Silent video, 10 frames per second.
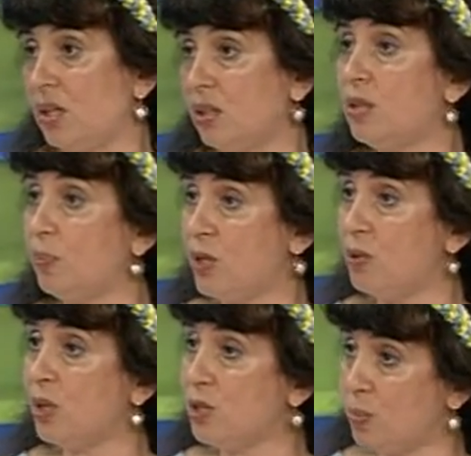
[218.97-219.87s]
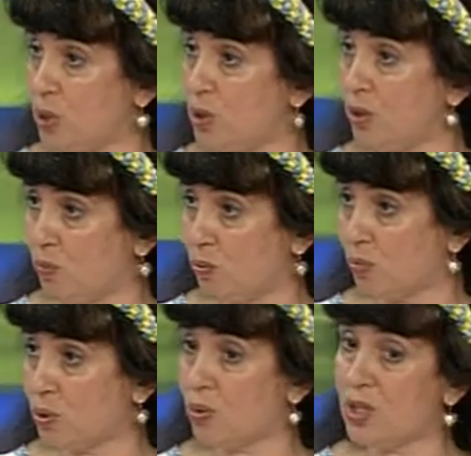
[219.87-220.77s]
надо понимать
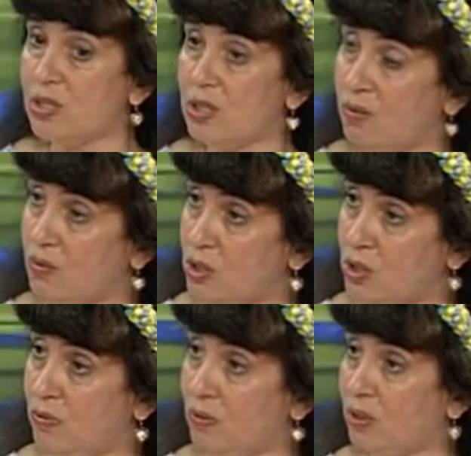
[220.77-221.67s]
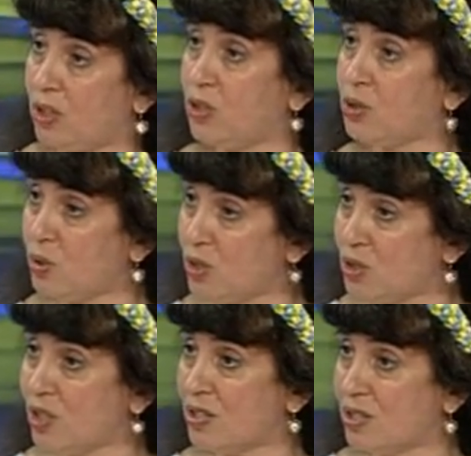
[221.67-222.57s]
почему, что есть девичьи венок, венки, что есть
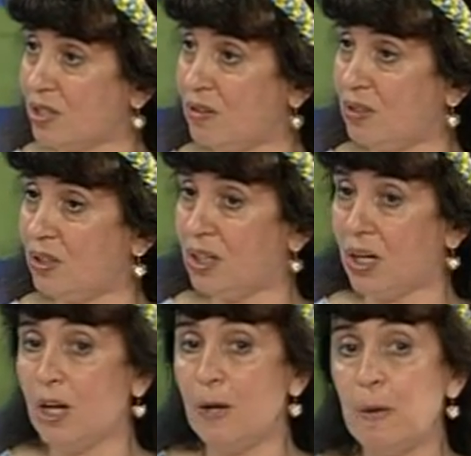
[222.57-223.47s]
женские венки.